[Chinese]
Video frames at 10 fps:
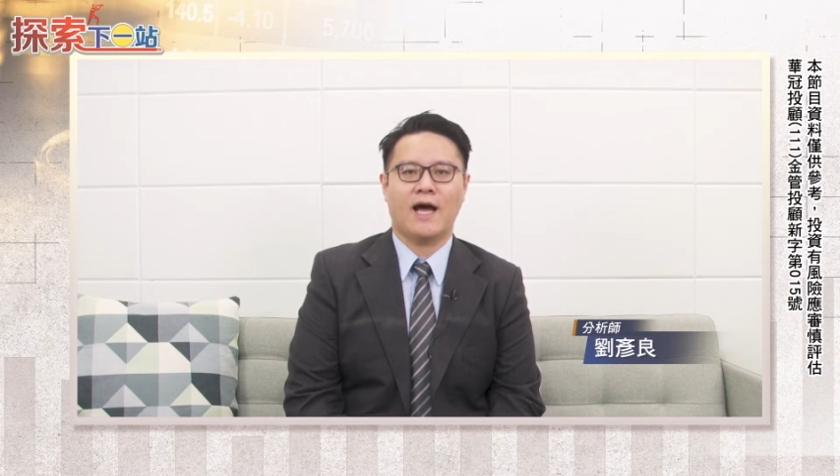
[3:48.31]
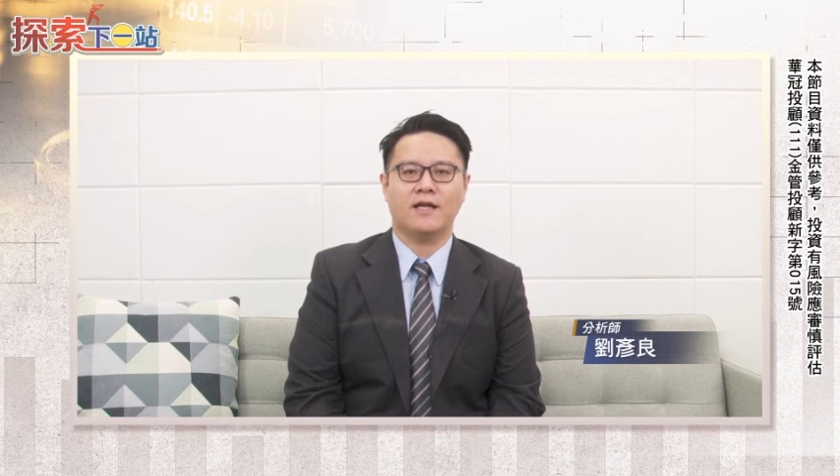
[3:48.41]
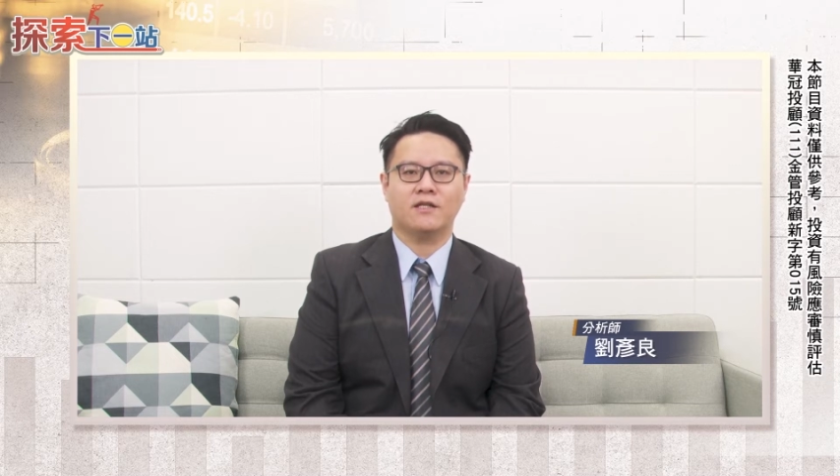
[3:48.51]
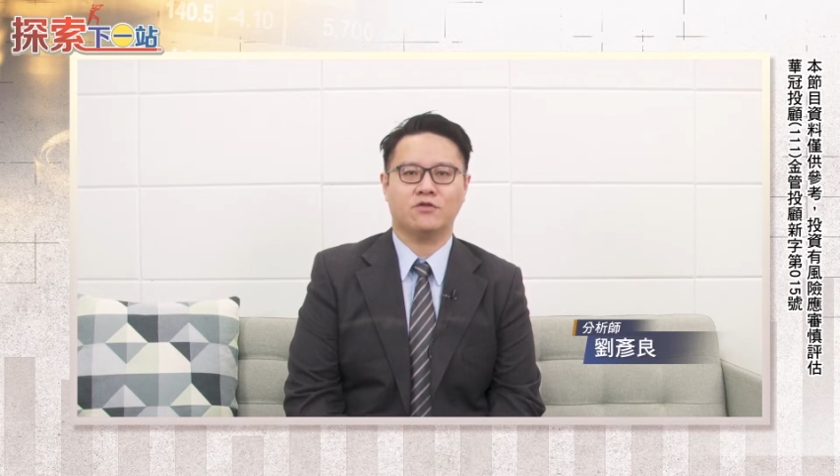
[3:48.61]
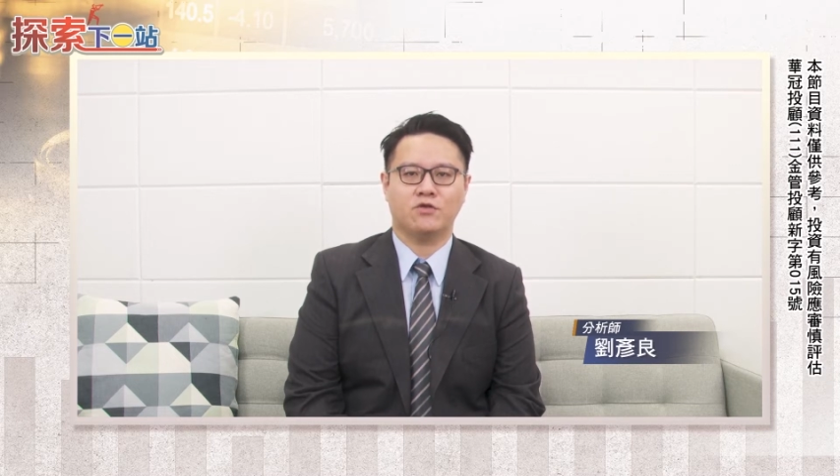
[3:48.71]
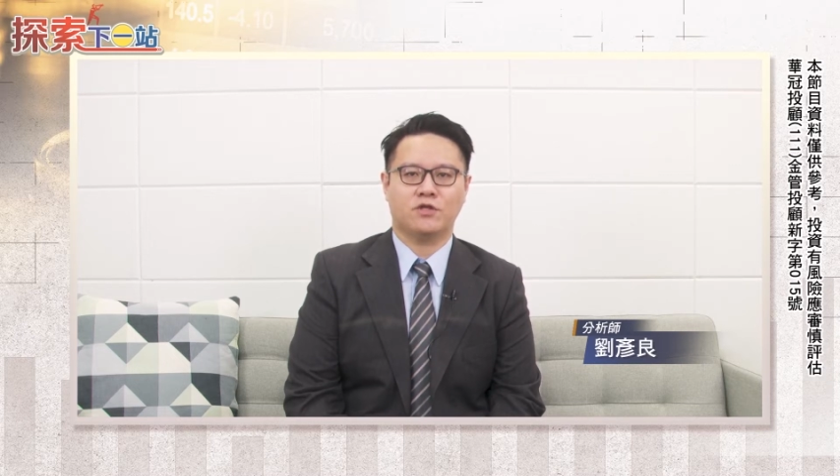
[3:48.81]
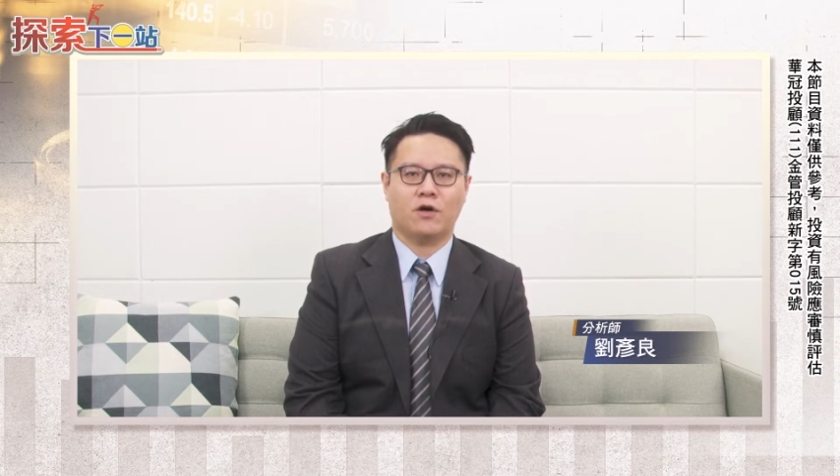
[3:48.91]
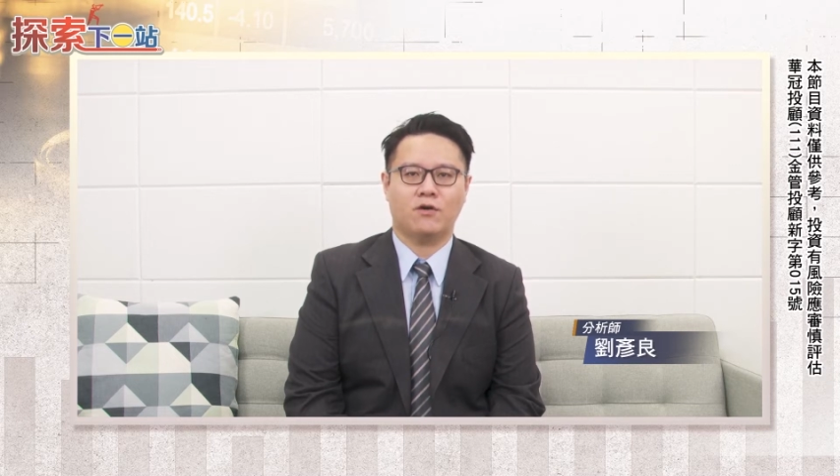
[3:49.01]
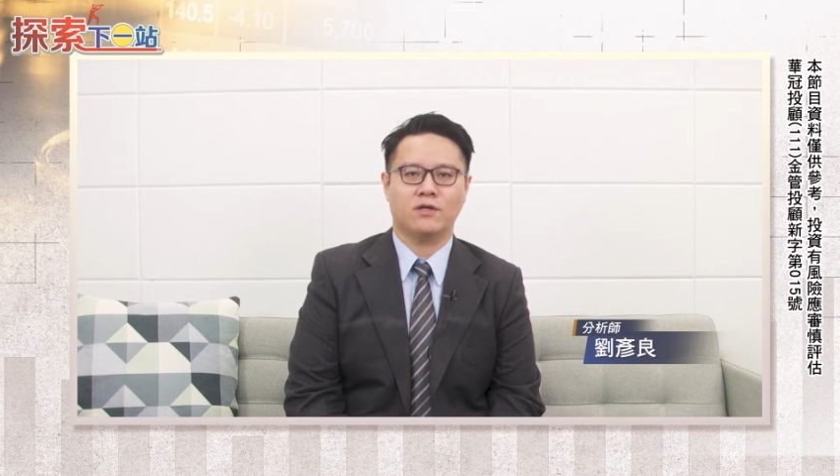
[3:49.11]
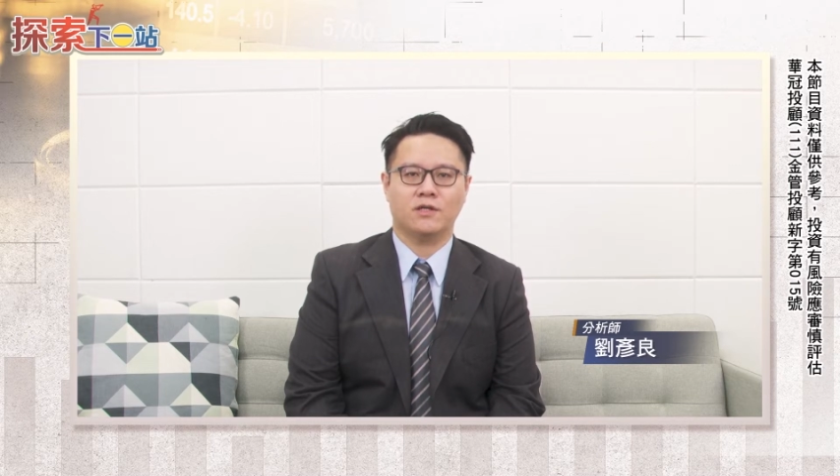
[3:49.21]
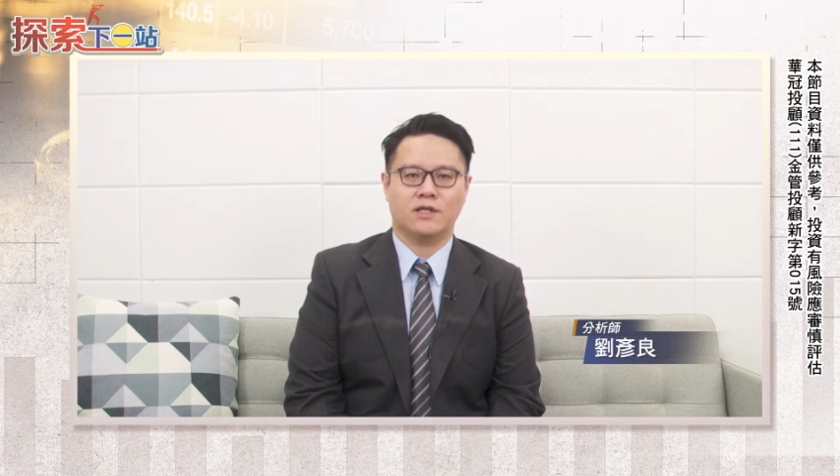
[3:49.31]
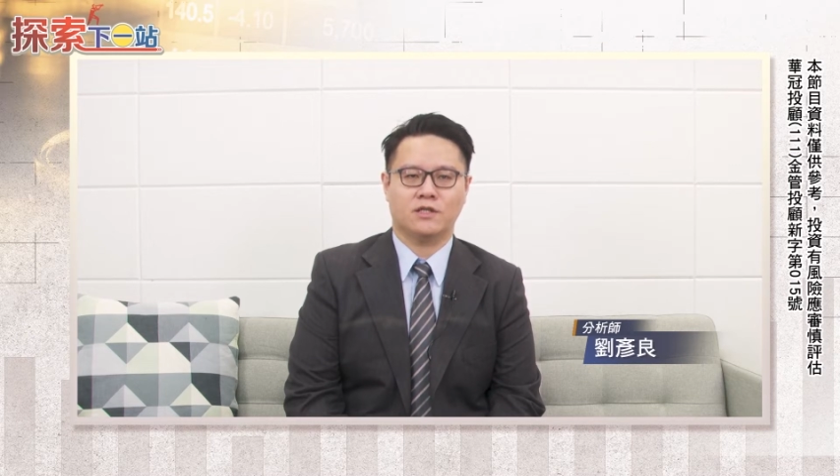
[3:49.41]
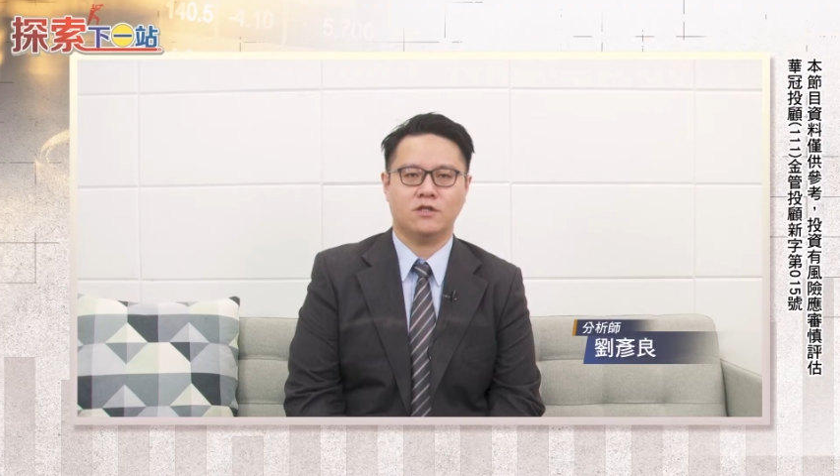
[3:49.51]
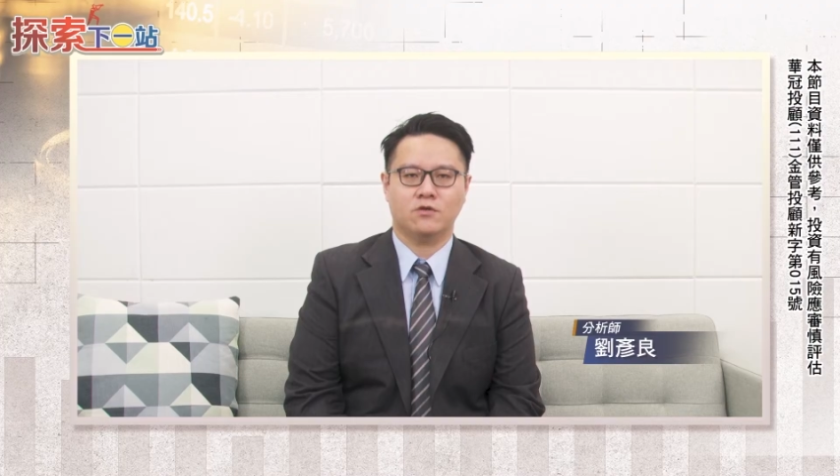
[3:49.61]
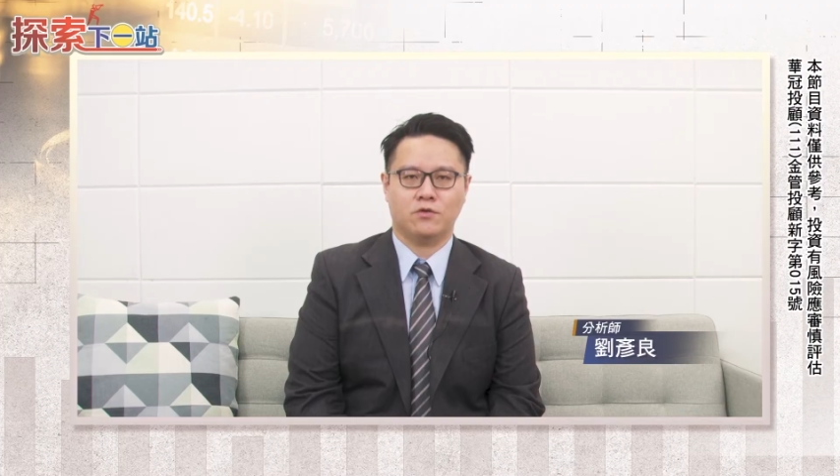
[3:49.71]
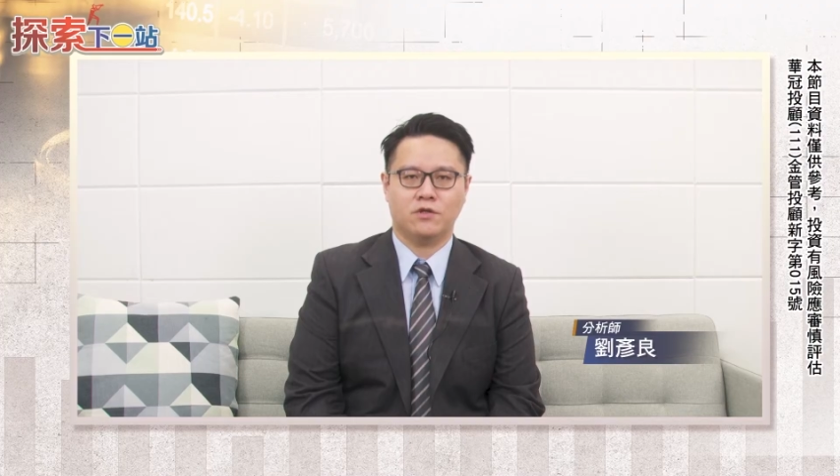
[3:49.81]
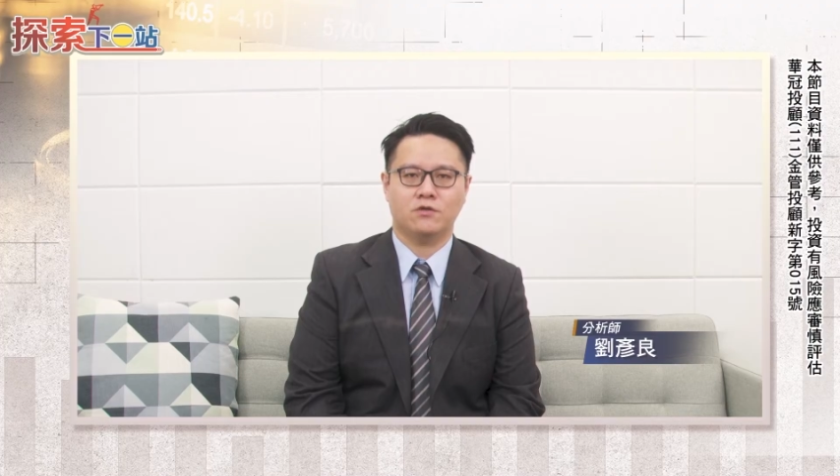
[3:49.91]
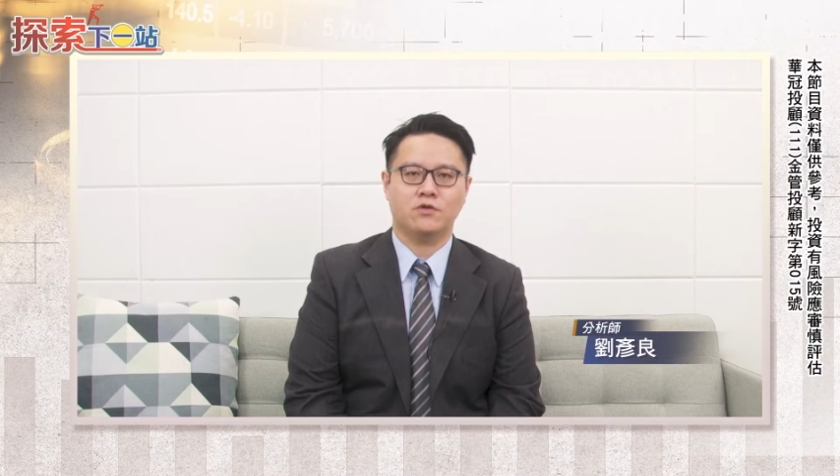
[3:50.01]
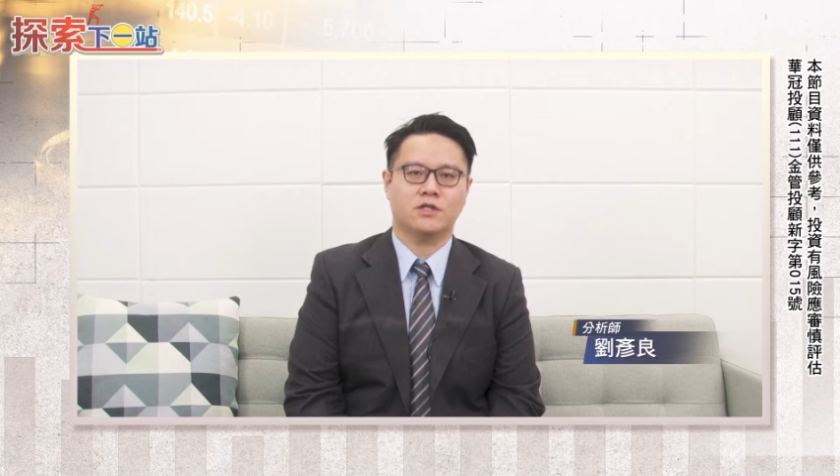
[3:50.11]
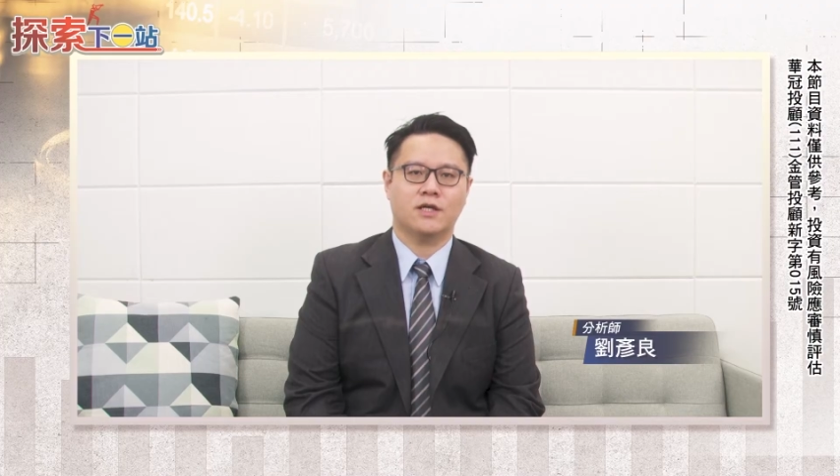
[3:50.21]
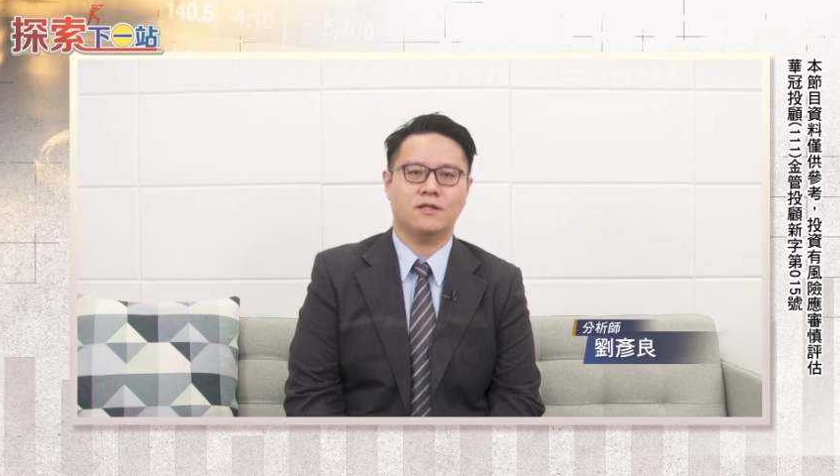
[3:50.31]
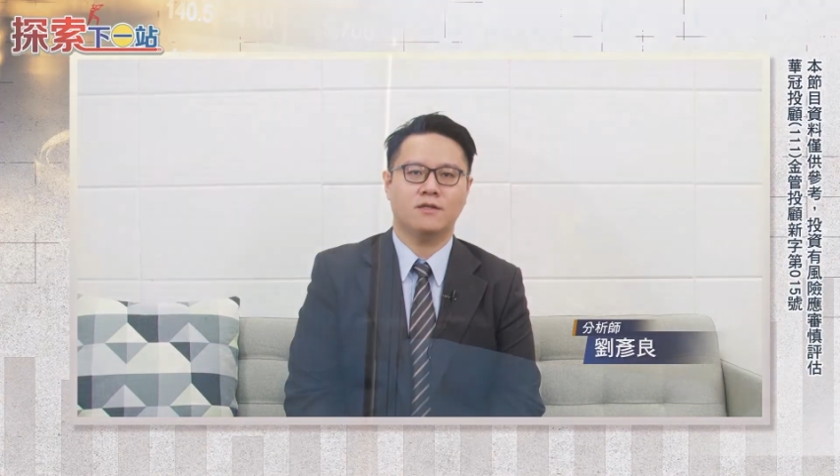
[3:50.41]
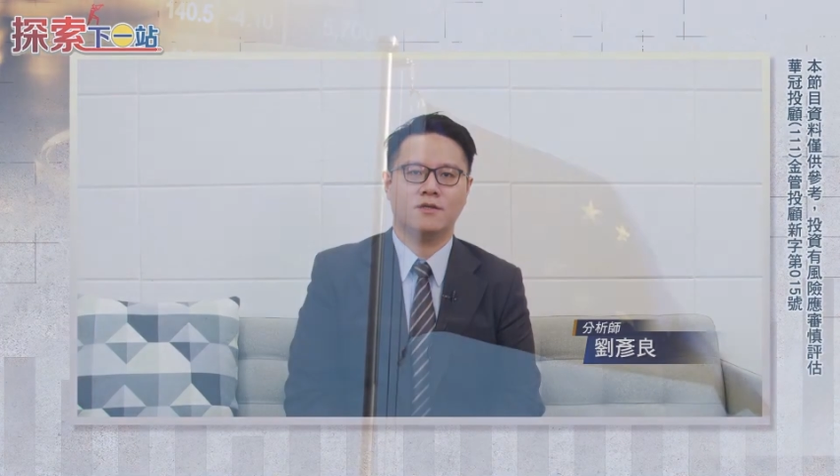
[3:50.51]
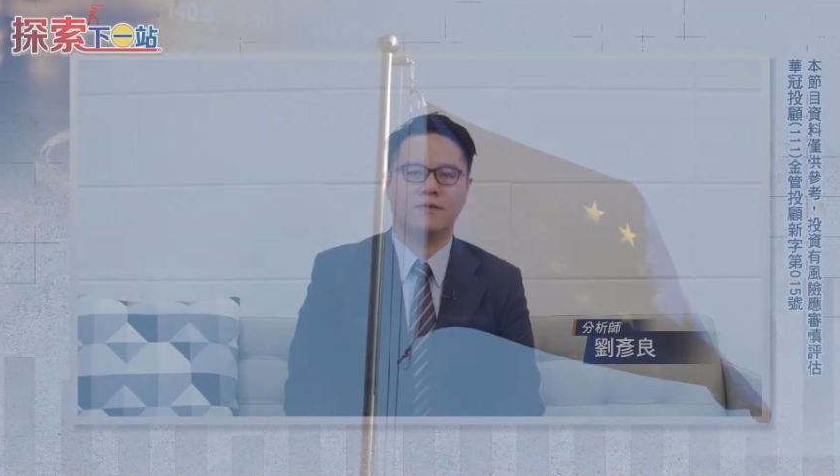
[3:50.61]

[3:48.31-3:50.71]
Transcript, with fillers: 太阳能的需求也是与日俱增。